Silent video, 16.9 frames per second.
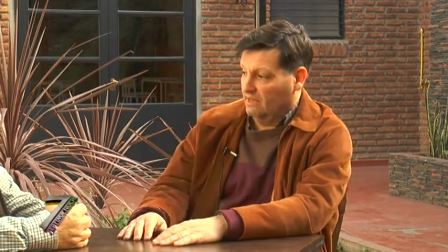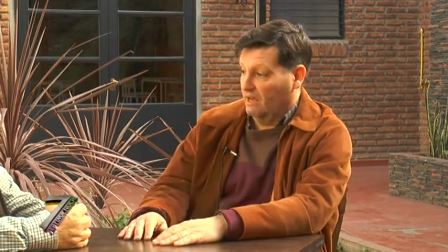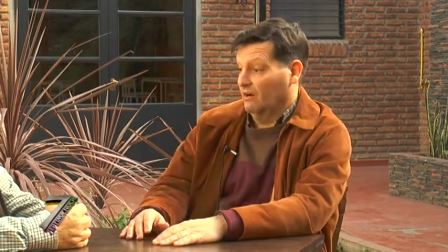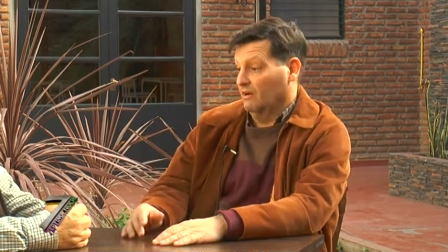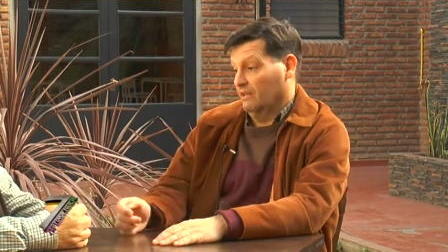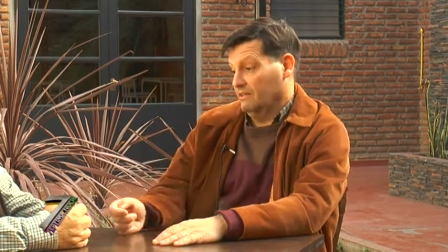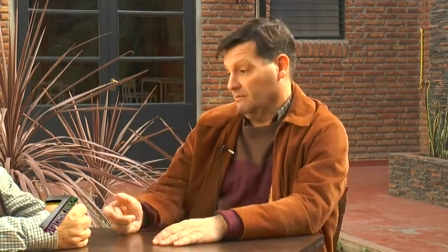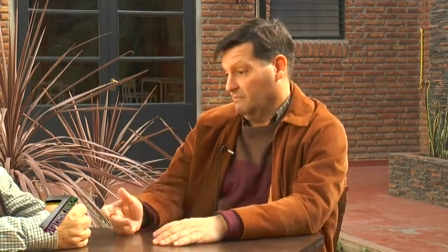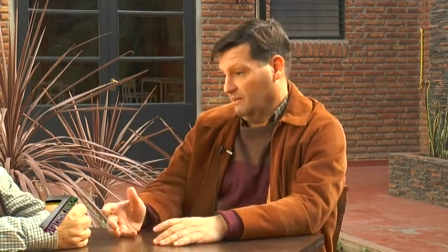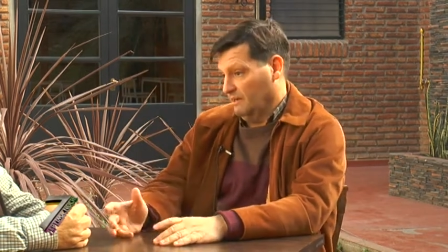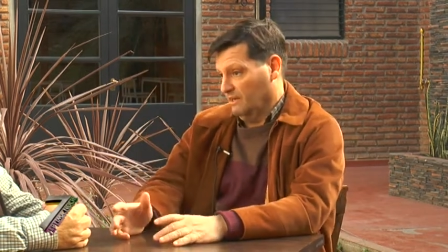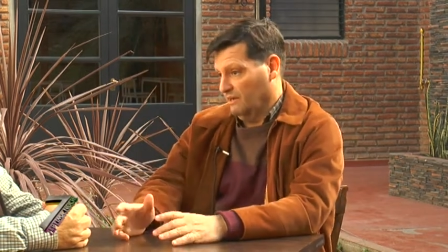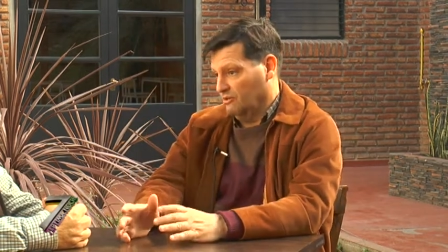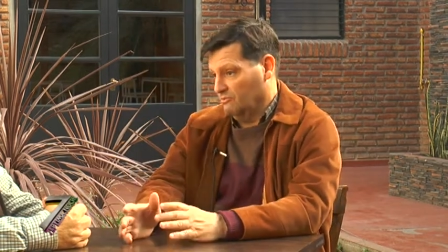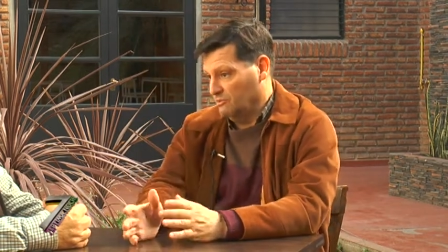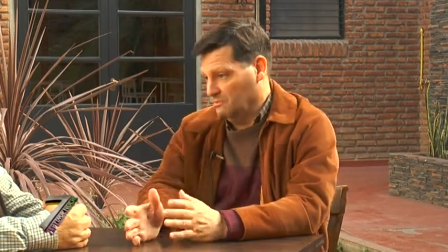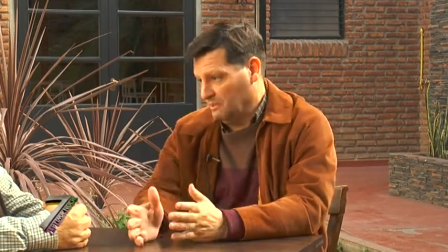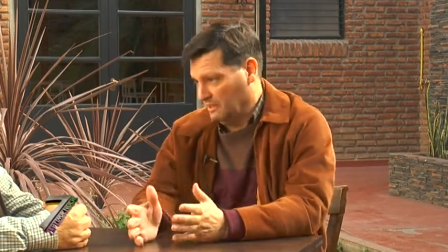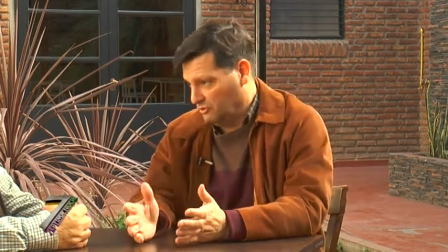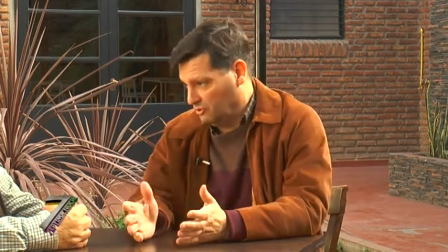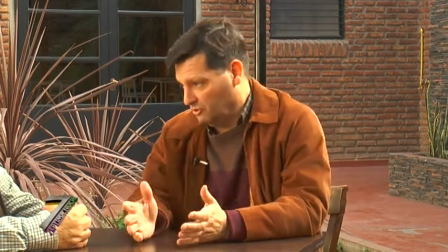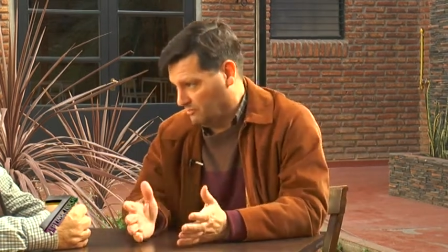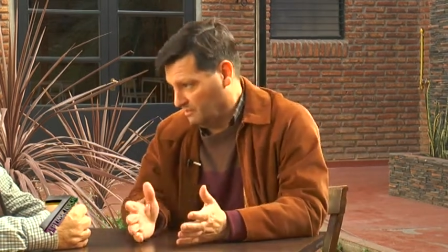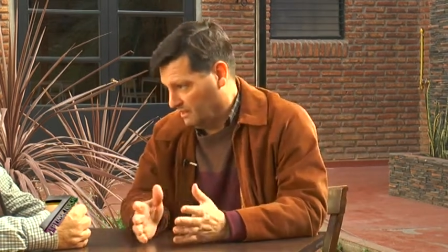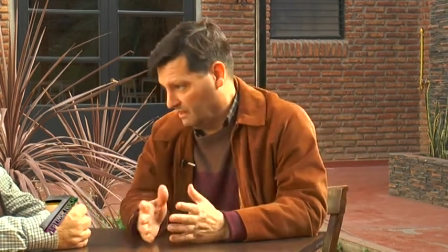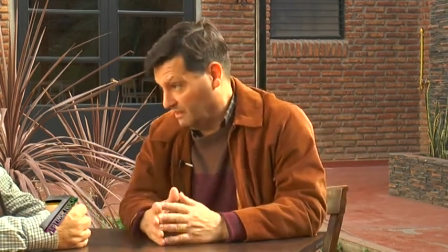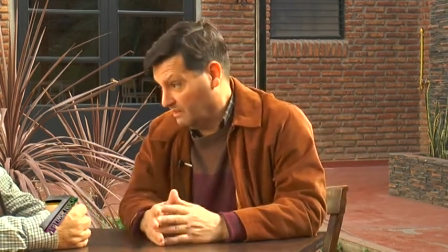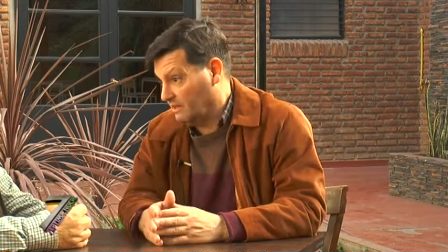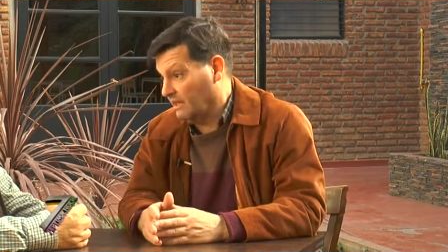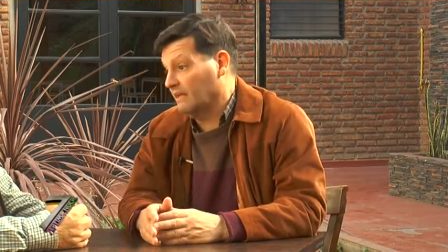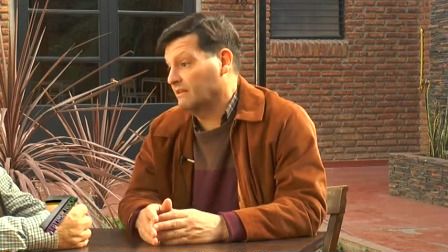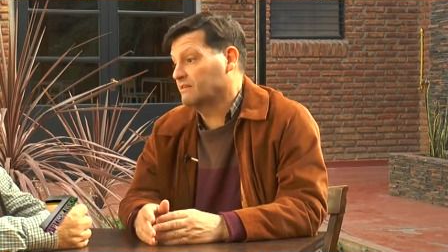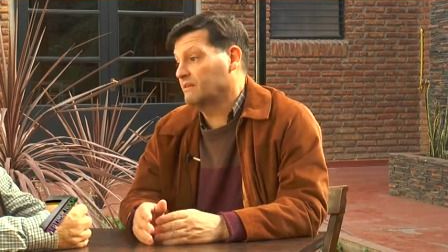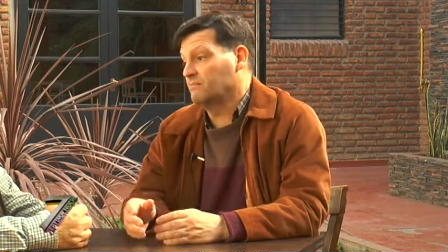ahora se pelean con bomba atómica,
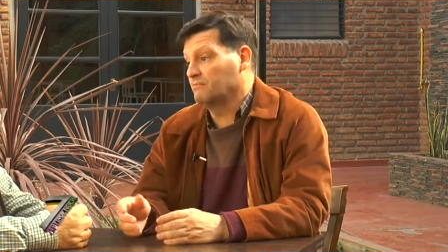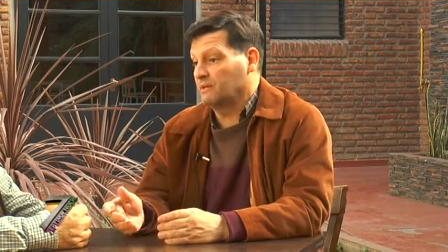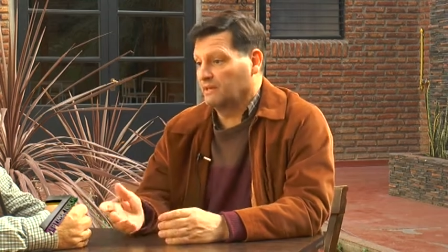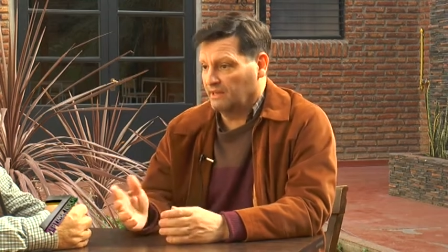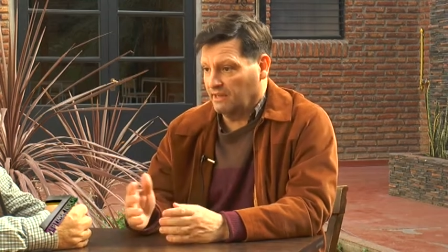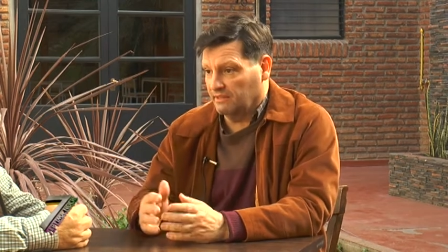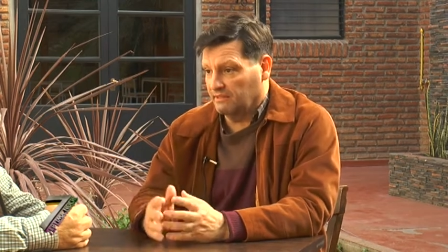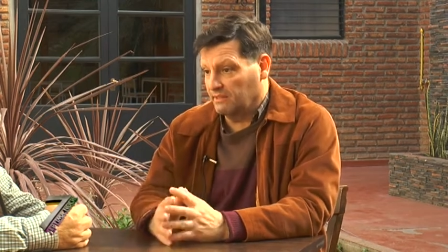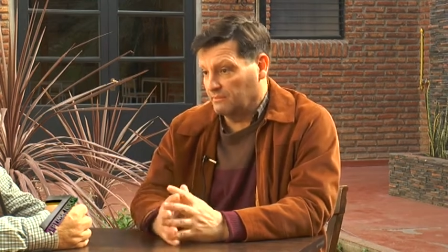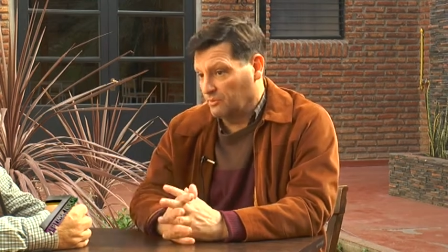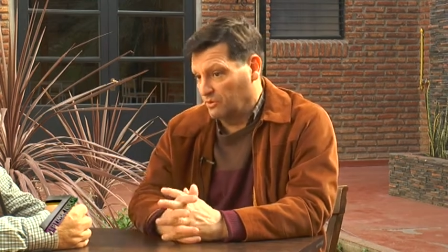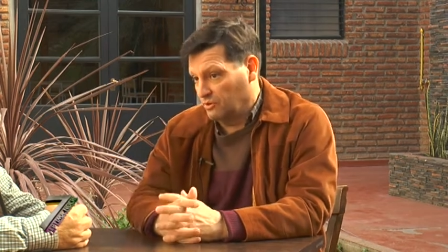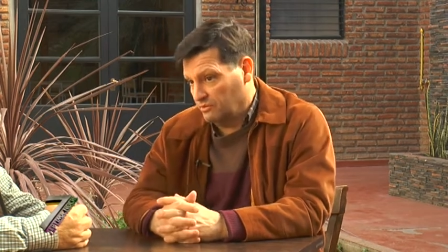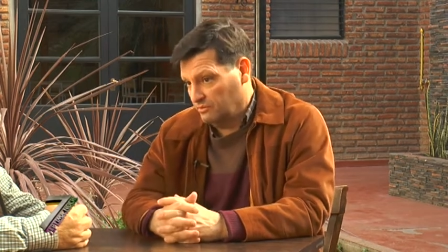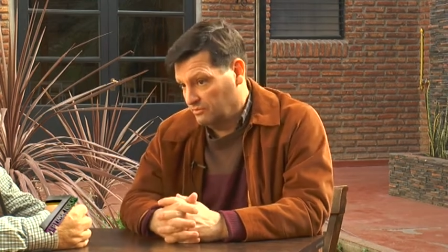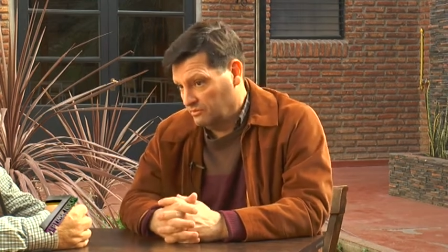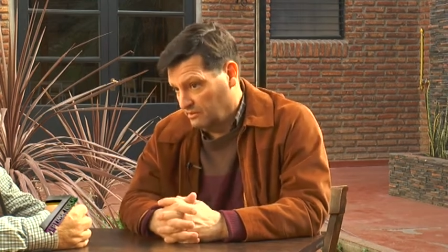que ese es mi gran temor,